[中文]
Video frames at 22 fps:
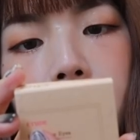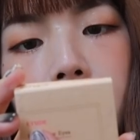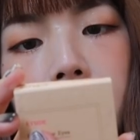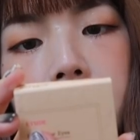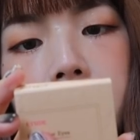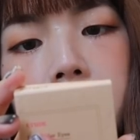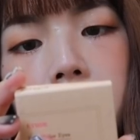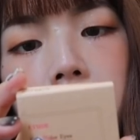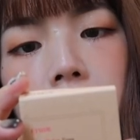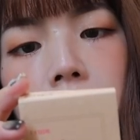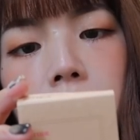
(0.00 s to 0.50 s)

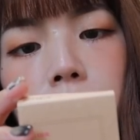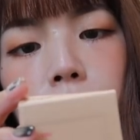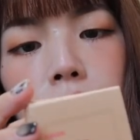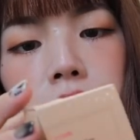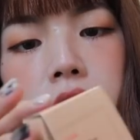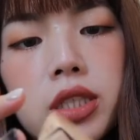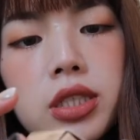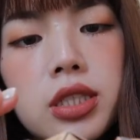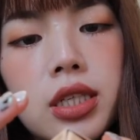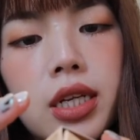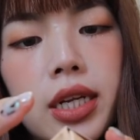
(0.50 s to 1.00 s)
盘，
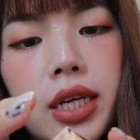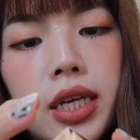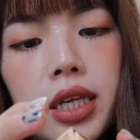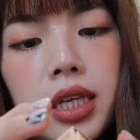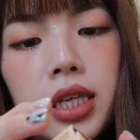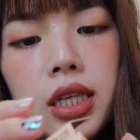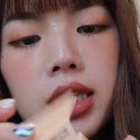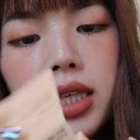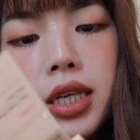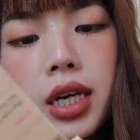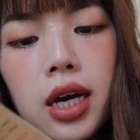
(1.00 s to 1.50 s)
我的是
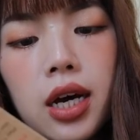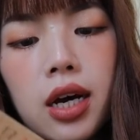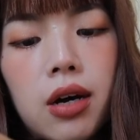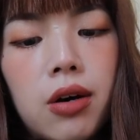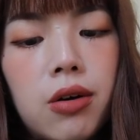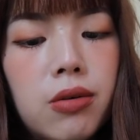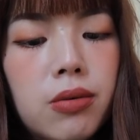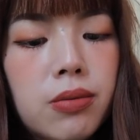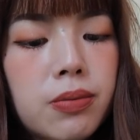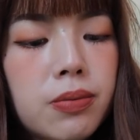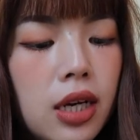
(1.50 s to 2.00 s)
零一
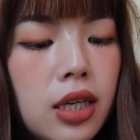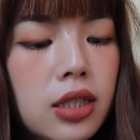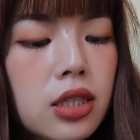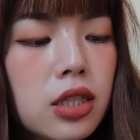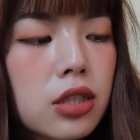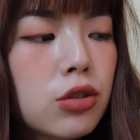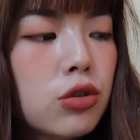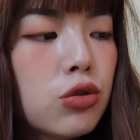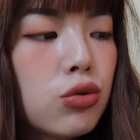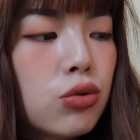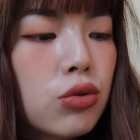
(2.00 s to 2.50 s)
号，它这
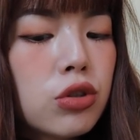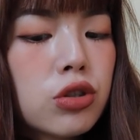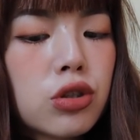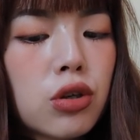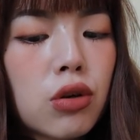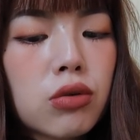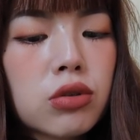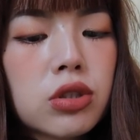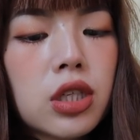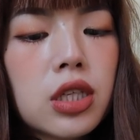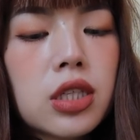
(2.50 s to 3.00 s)
个是属于
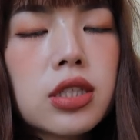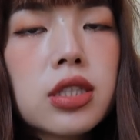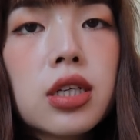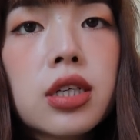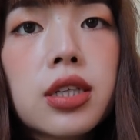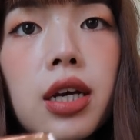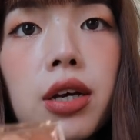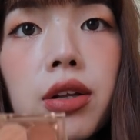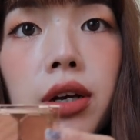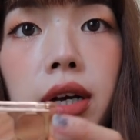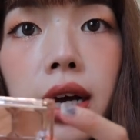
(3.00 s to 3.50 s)
中性
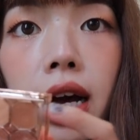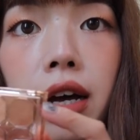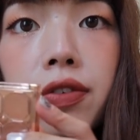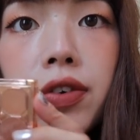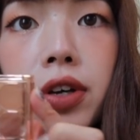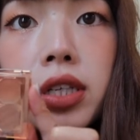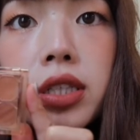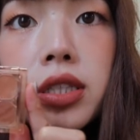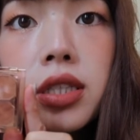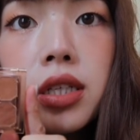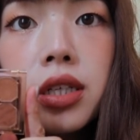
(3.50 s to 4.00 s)
色调的咖
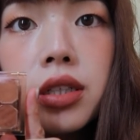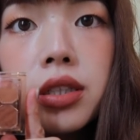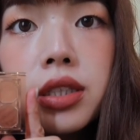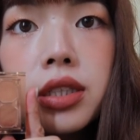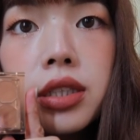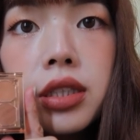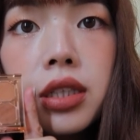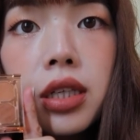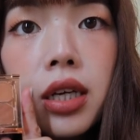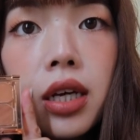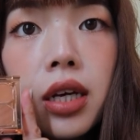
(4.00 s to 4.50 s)
啡色
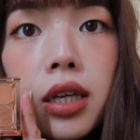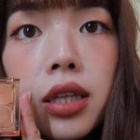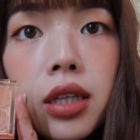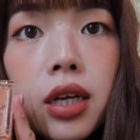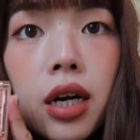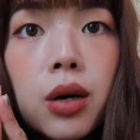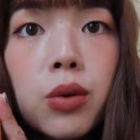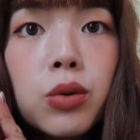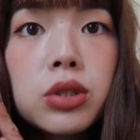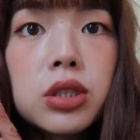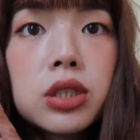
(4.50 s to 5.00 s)
系。
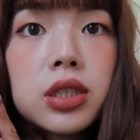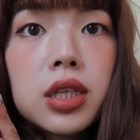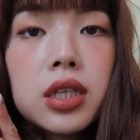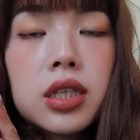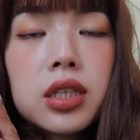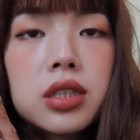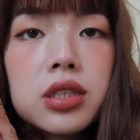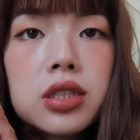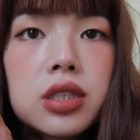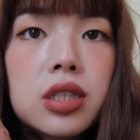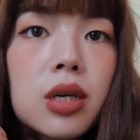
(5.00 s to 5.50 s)
那我今
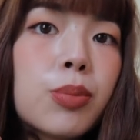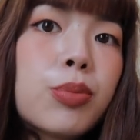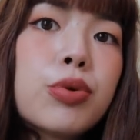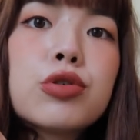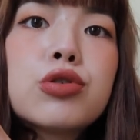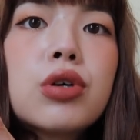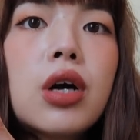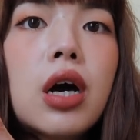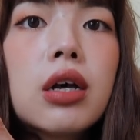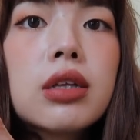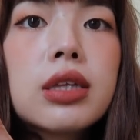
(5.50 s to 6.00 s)
天也其实也不
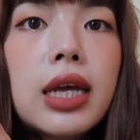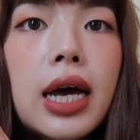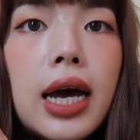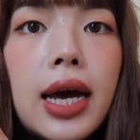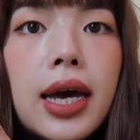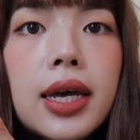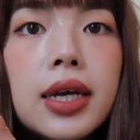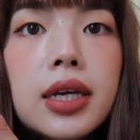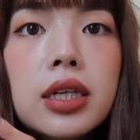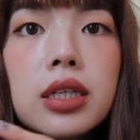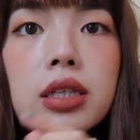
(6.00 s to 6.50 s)
需要
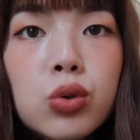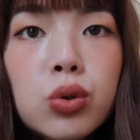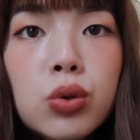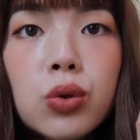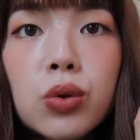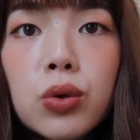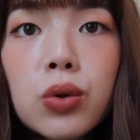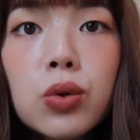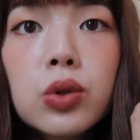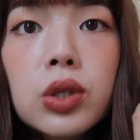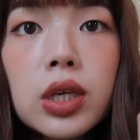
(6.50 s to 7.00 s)
太突
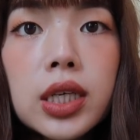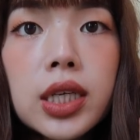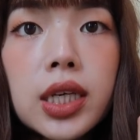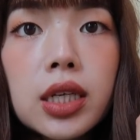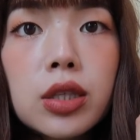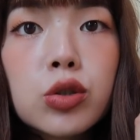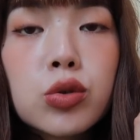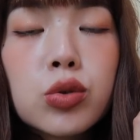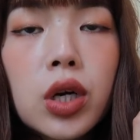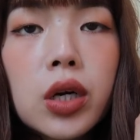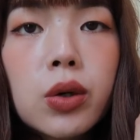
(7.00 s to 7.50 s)
兀的
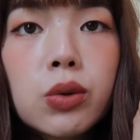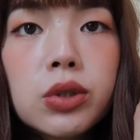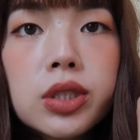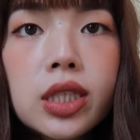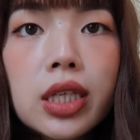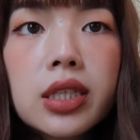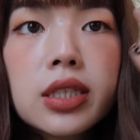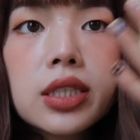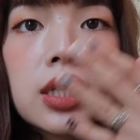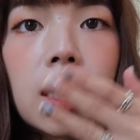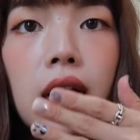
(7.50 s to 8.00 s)
眼妆，我
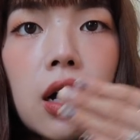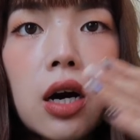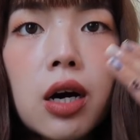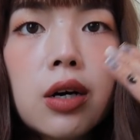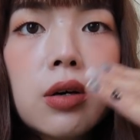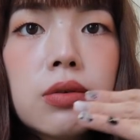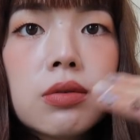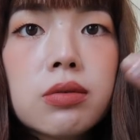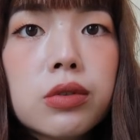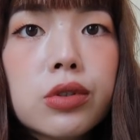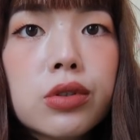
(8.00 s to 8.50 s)
今天想
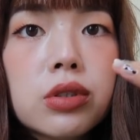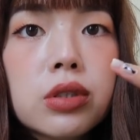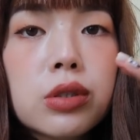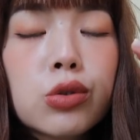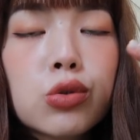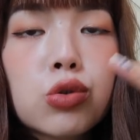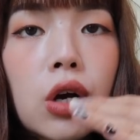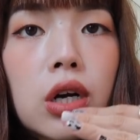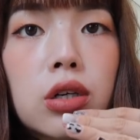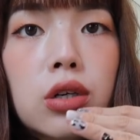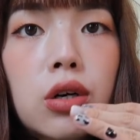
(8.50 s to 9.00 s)
要就是
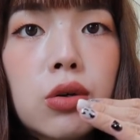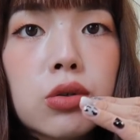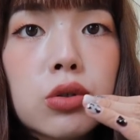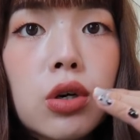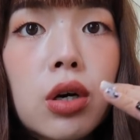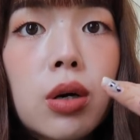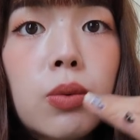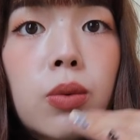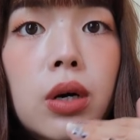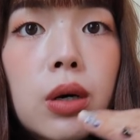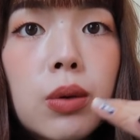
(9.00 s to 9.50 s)
妆容
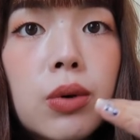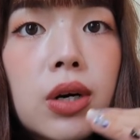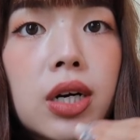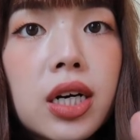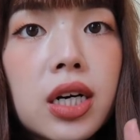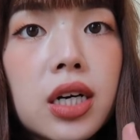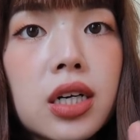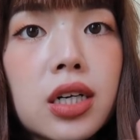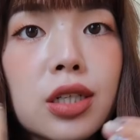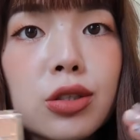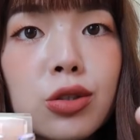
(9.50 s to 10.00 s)
都温温
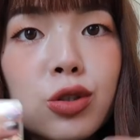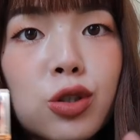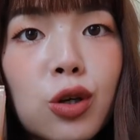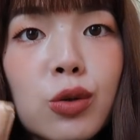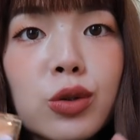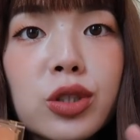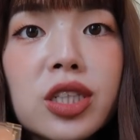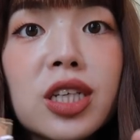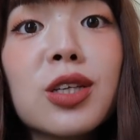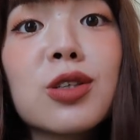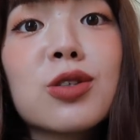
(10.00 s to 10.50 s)
和和、
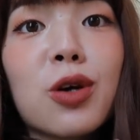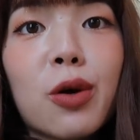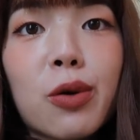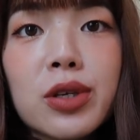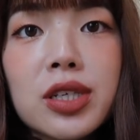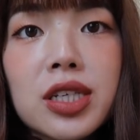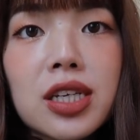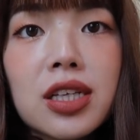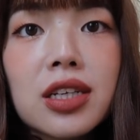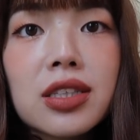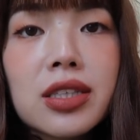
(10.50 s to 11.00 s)
中性
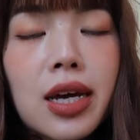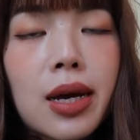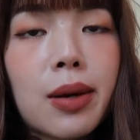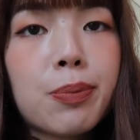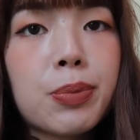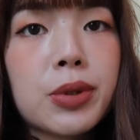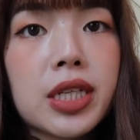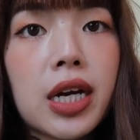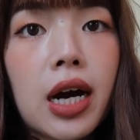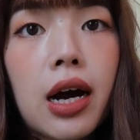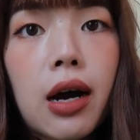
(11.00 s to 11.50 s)
中性的，这样
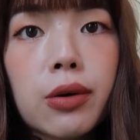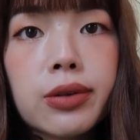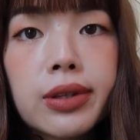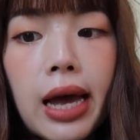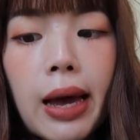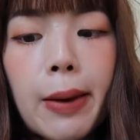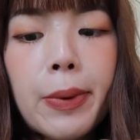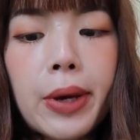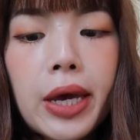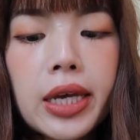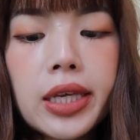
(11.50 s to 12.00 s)
比较好
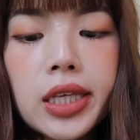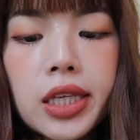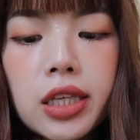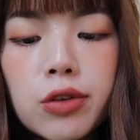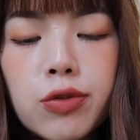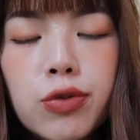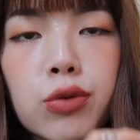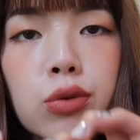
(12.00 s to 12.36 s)
搭配衣